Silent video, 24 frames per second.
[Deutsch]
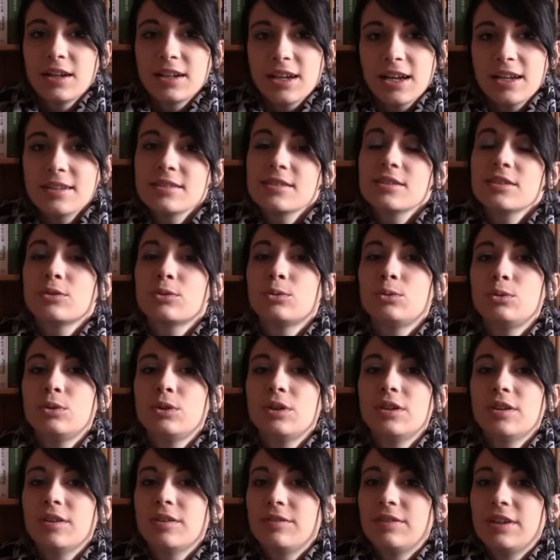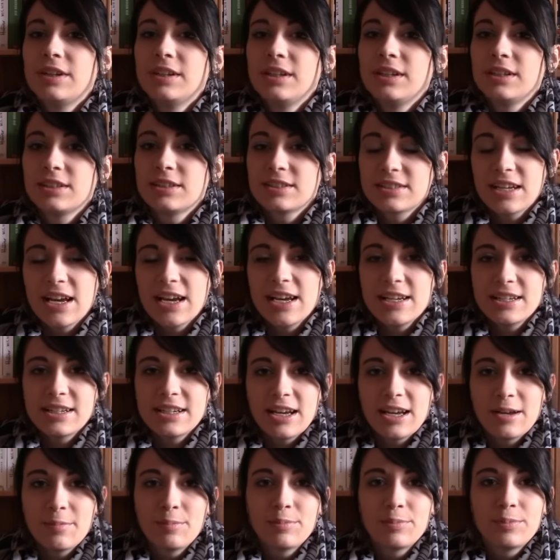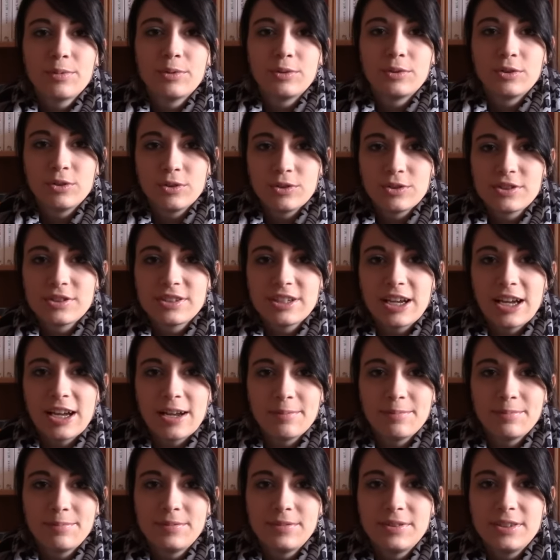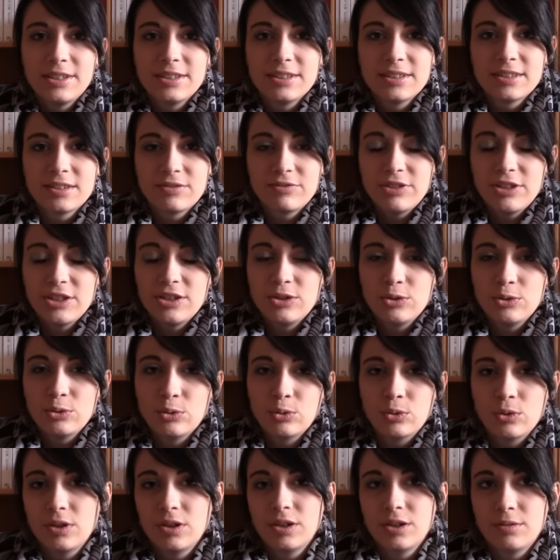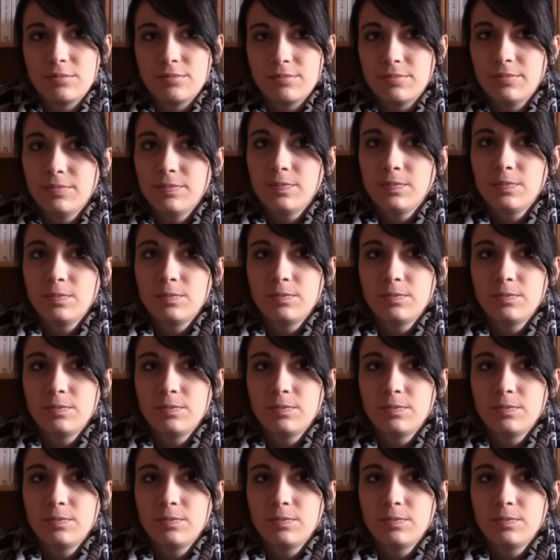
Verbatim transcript: ganz in Ruhe, wenn ich Zeit habe und Lust habe, dieses Video ähm,